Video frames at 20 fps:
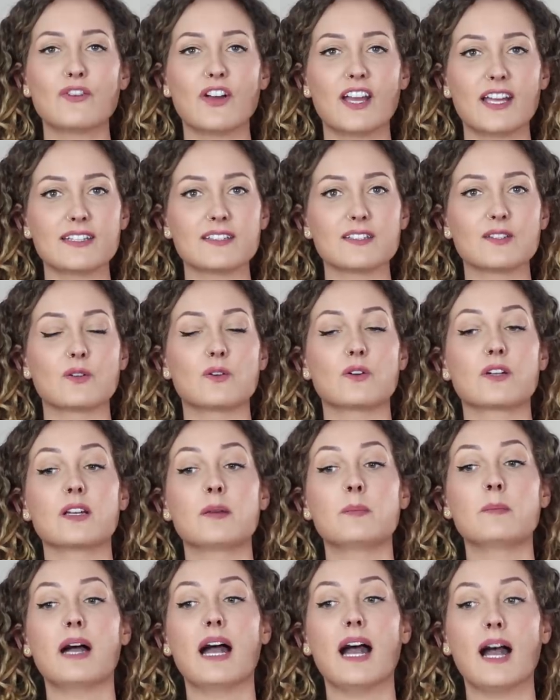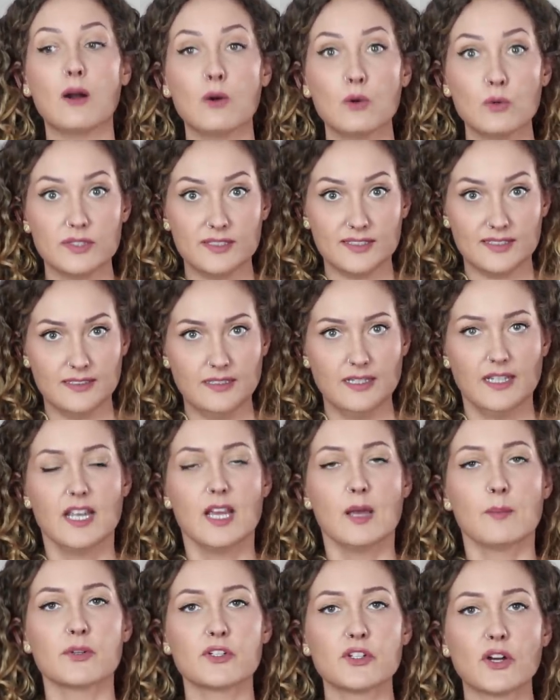die Veränderung im Außen.
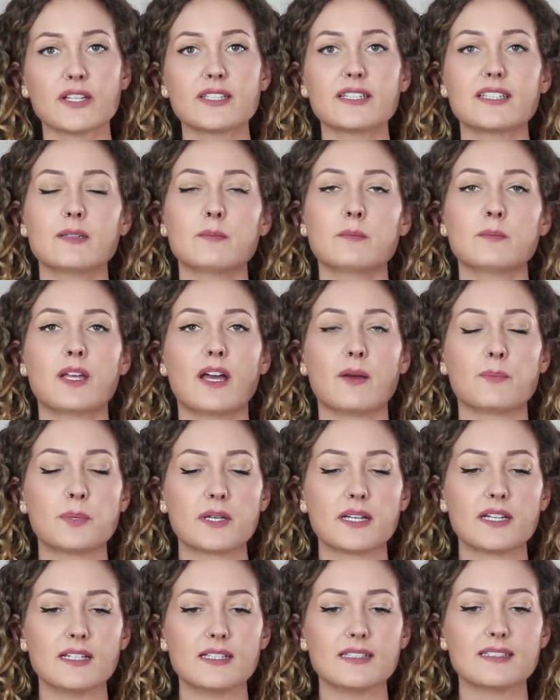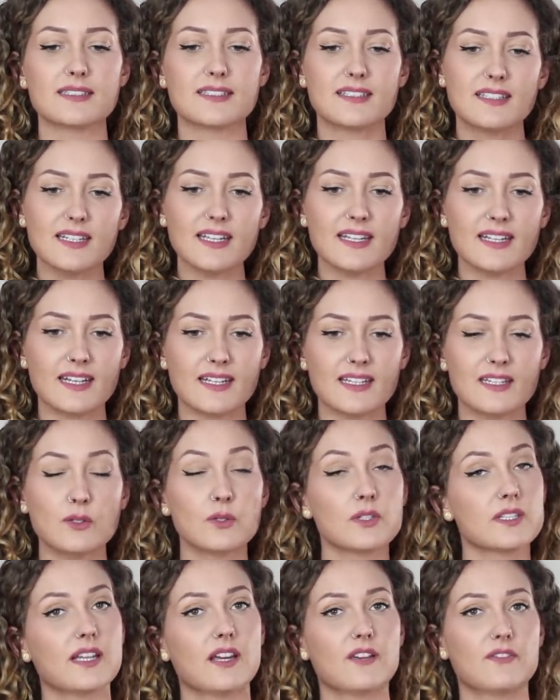Bedeutet, im April ist die
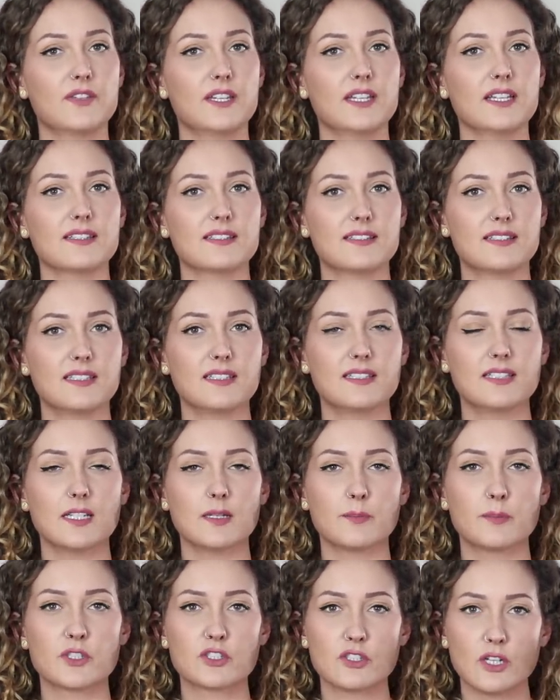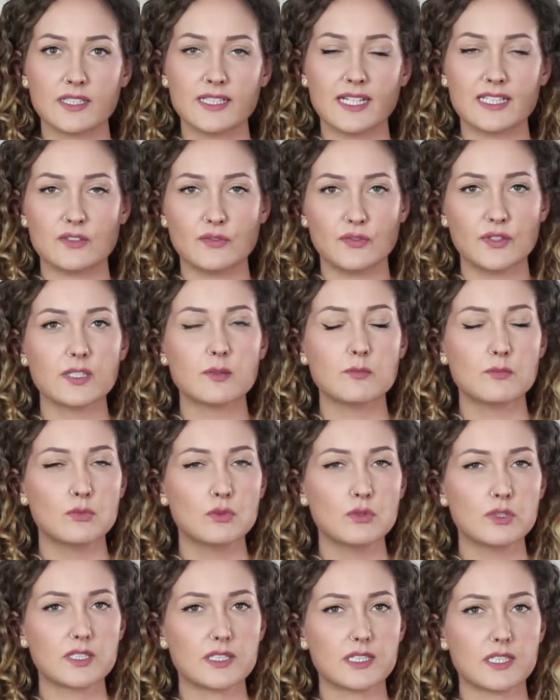Energie unterwegs, die dir besonders viel
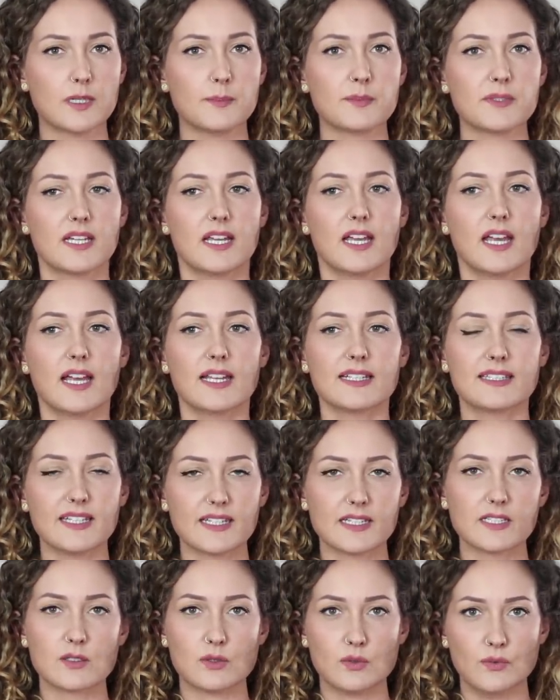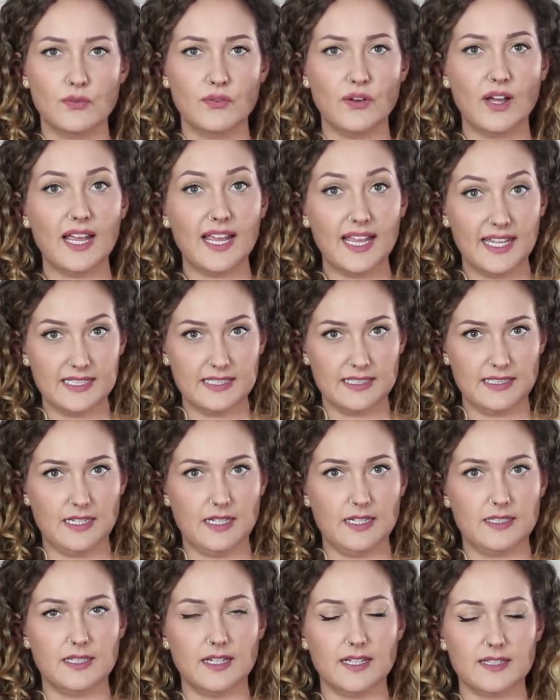Mut gibt, Dinge zu
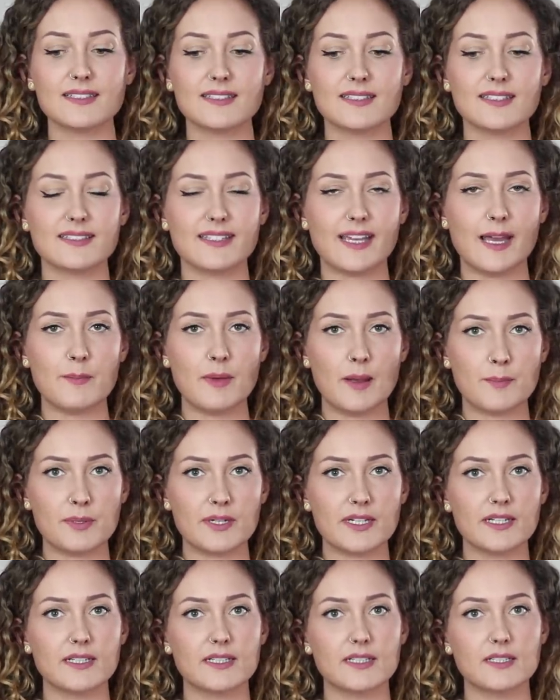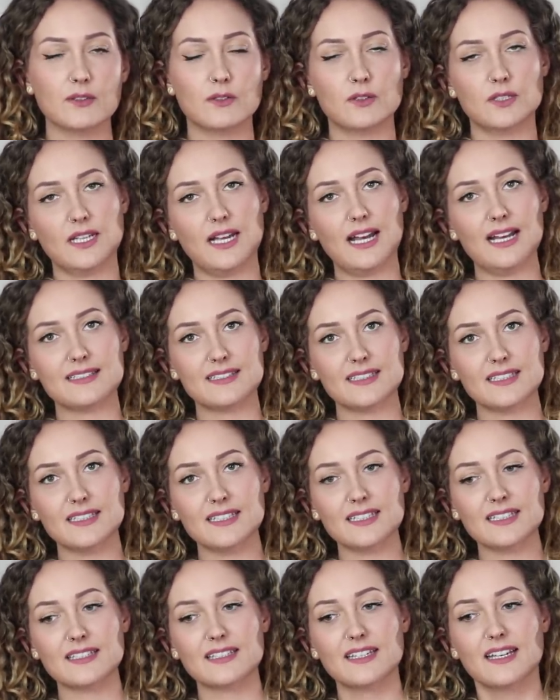verändern. Letztes Jahr im April hatte
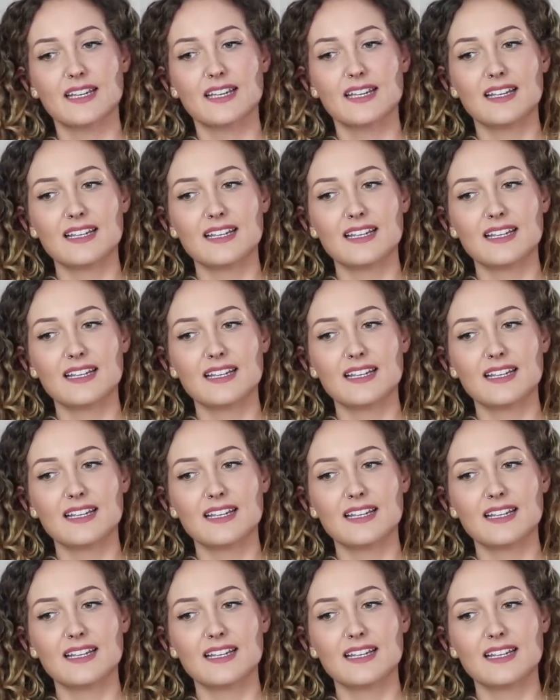ich